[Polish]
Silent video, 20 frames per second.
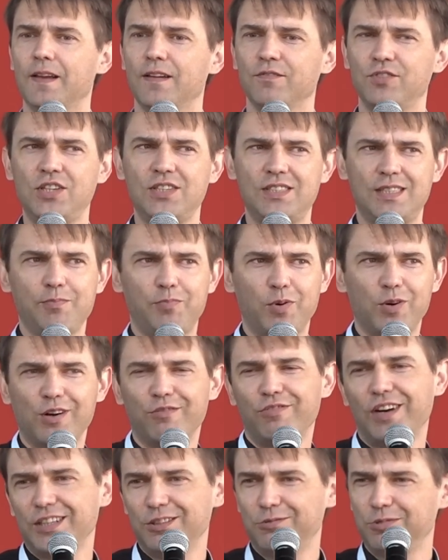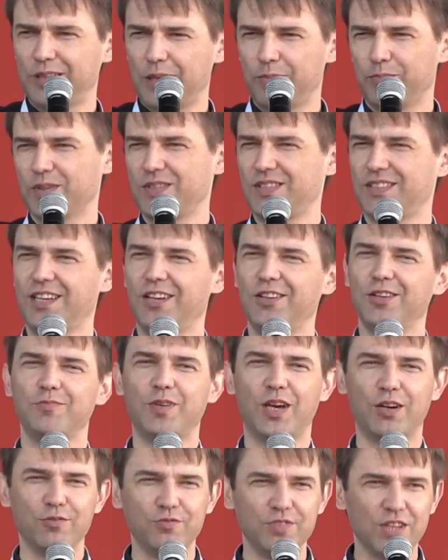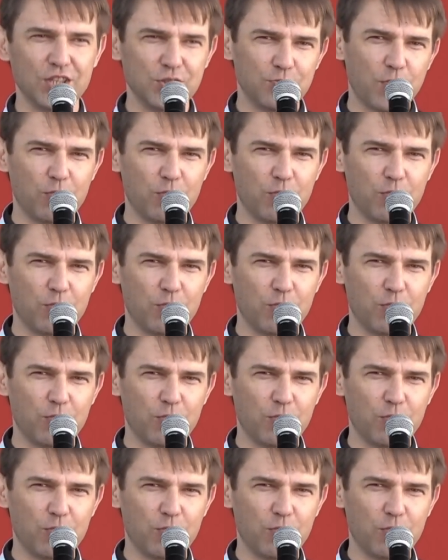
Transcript: Wszyscy pogowali tutaj pod sceną, ja również,